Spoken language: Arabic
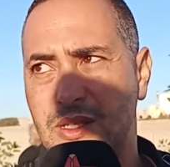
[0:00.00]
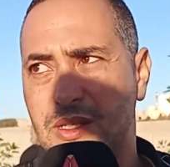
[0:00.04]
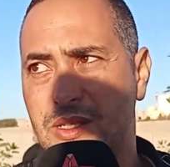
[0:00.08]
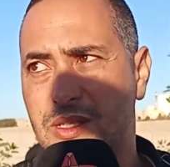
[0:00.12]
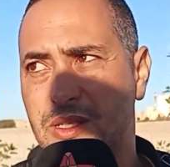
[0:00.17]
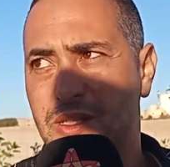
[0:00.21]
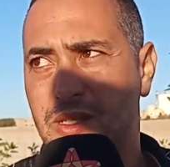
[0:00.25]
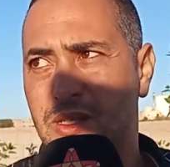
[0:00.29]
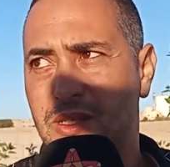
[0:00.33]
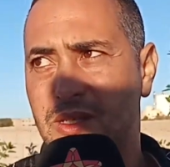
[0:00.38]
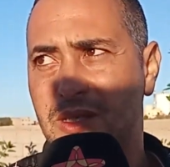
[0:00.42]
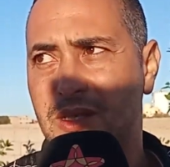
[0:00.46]

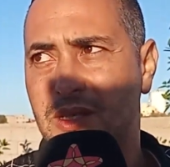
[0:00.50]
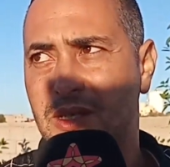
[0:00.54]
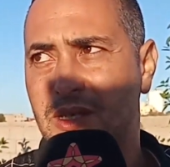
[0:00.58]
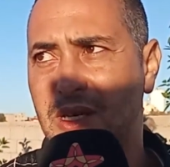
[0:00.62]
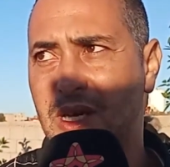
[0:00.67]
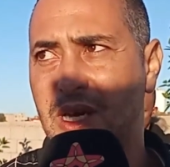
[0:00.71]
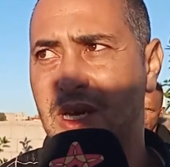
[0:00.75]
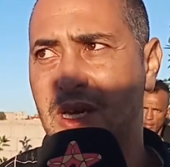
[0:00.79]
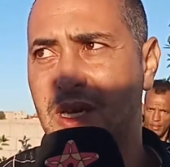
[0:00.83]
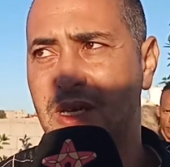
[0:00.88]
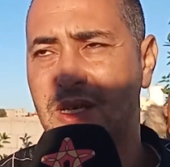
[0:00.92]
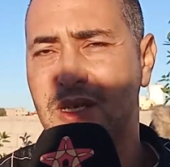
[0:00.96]
حنا, حنا ما
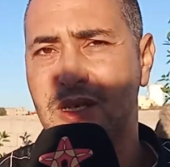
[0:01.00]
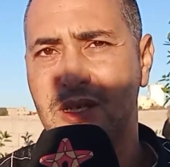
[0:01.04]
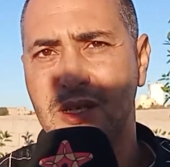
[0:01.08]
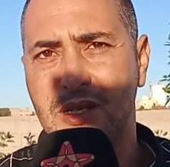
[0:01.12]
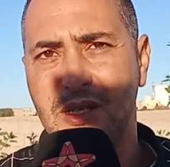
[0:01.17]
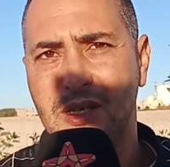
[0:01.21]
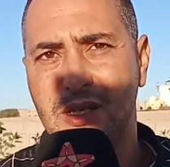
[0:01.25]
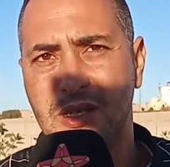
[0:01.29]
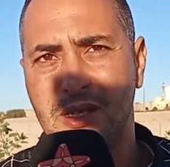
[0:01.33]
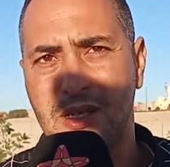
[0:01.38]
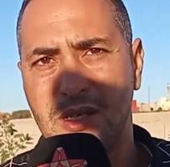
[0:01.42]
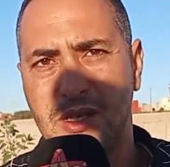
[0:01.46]
جيناش آه. نتفتحوا على
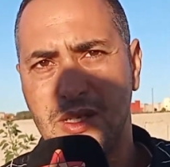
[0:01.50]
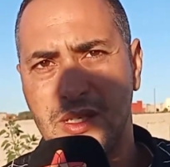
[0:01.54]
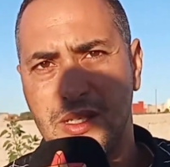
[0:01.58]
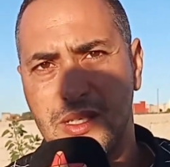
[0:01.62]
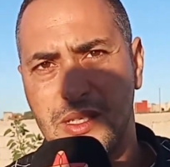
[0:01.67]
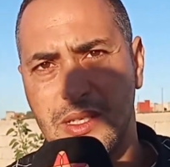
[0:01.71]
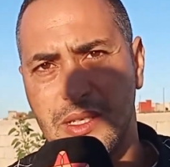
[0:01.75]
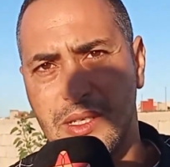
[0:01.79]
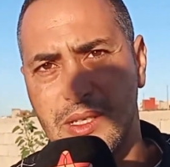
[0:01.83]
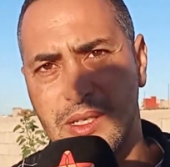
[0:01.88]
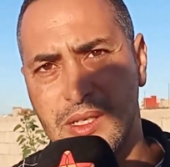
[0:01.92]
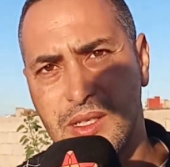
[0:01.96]
هذا الجانب
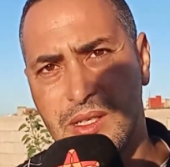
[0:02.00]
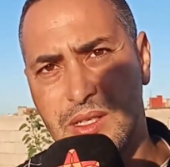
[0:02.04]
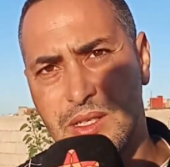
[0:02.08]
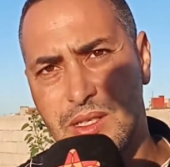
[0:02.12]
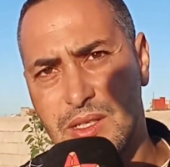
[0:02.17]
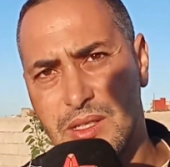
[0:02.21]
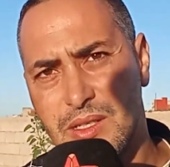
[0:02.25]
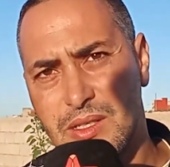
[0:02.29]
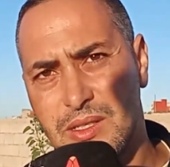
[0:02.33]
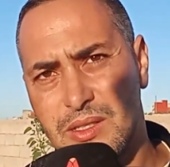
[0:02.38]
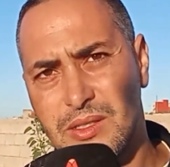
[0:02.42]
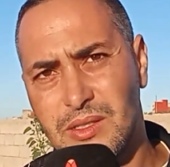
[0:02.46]
ما
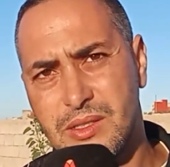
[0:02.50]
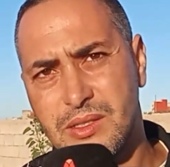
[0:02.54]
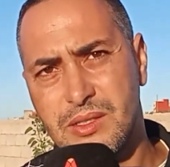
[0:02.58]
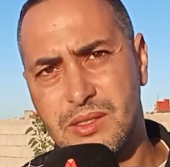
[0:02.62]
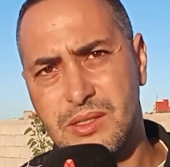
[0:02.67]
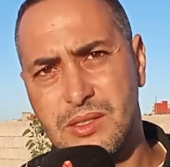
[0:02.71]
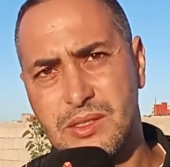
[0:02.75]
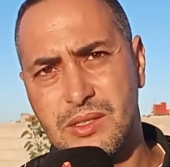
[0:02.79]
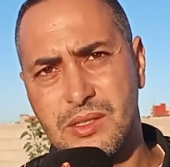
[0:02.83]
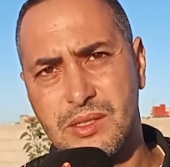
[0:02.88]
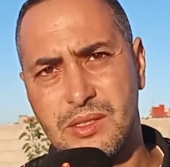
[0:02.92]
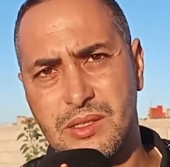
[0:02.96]
بغيناش نسبقوا
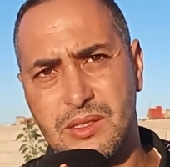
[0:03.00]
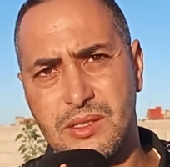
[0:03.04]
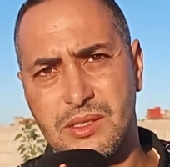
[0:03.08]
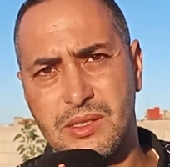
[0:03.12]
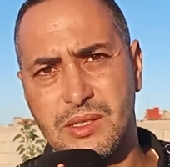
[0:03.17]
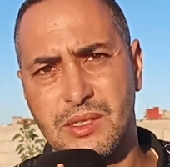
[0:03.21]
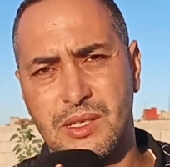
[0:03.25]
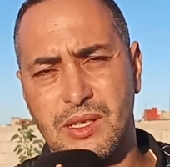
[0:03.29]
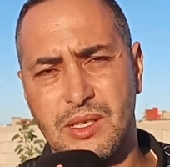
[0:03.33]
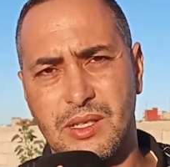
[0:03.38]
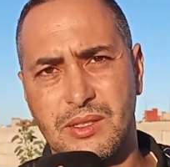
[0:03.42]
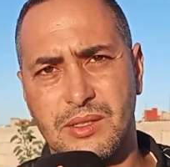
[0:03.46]
حنايا الابحاث
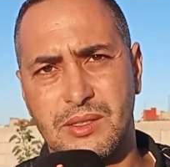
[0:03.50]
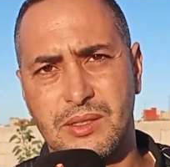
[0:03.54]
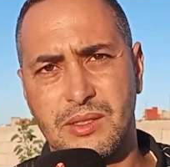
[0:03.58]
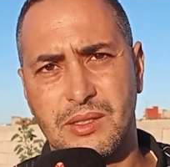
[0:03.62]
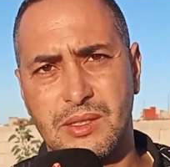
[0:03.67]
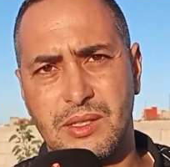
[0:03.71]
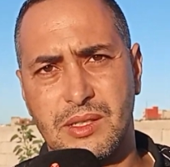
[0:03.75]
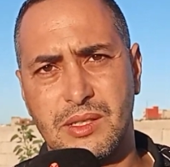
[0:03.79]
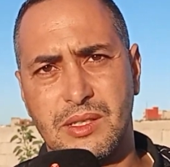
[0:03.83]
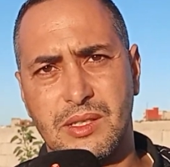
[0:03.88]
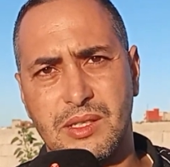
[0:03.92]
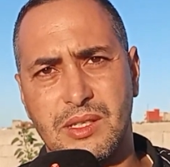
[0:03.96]
ديال آه. الشرطه
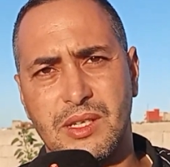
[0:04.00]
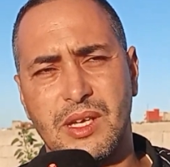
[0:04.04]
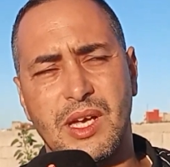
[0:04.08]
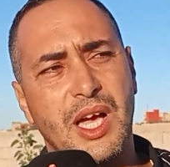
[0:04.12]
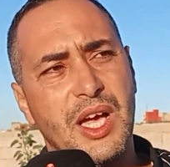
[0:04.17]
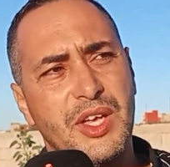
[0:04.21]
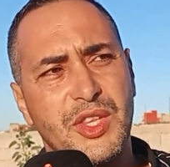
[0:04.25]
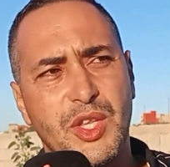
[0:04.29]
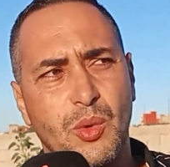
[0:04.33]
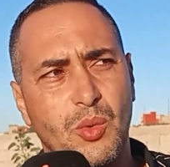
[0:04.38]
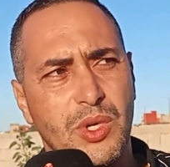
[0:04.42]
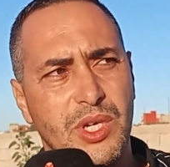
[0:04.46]
القضائيه
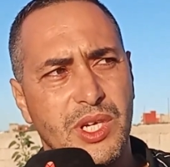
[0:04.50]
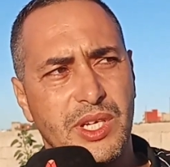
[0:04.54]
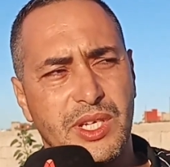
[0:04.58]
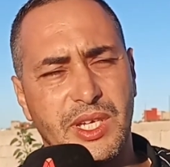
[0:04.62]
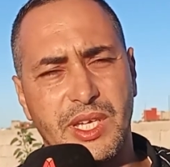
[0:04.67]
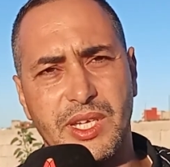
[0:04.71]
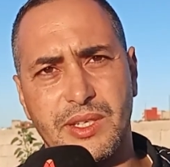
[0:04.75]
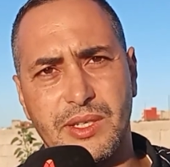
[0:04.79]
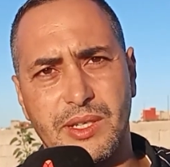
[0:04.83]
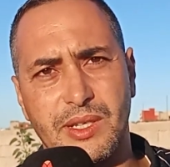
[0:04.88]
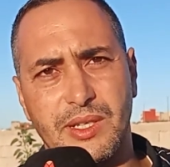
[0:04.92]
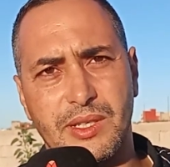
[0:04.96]
هذا هو اللي
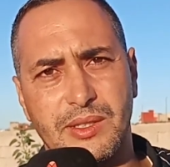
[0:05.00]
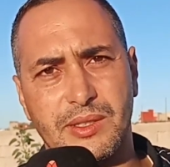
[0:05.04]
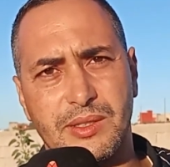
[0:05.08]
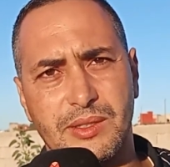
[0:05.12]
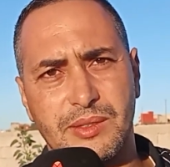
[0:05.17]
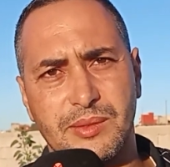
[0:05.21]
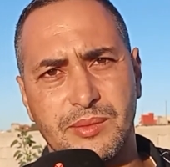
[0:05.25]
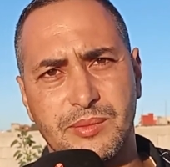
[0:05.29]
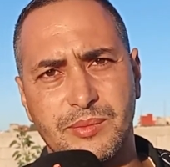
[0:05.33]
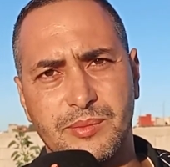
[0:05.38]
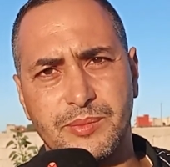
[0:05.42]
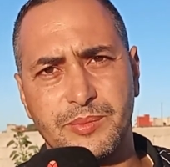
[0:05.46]
كاين
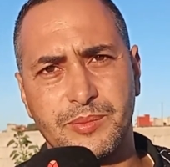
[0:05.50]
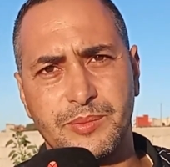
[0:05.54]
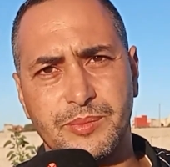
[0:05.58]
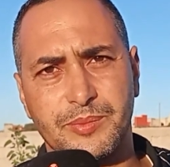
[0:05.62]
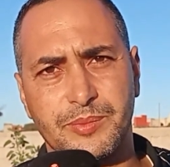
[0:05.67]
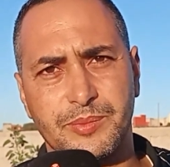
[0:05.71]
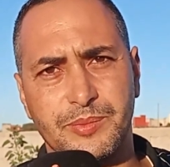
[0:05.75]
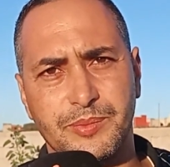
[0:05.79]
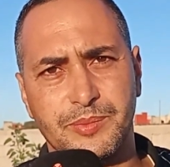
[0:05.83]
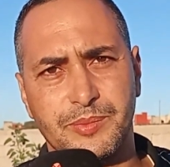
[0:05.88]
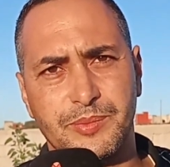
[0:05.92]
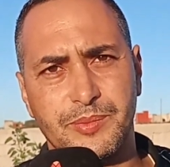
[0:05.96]
حنا جينا
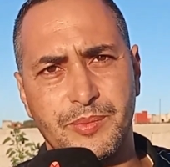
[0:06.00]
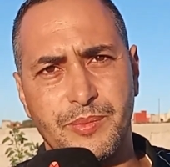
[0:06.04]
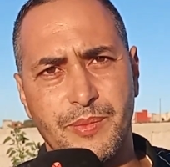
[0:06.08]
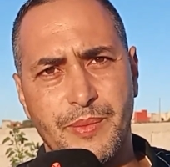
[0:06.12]
هنا باش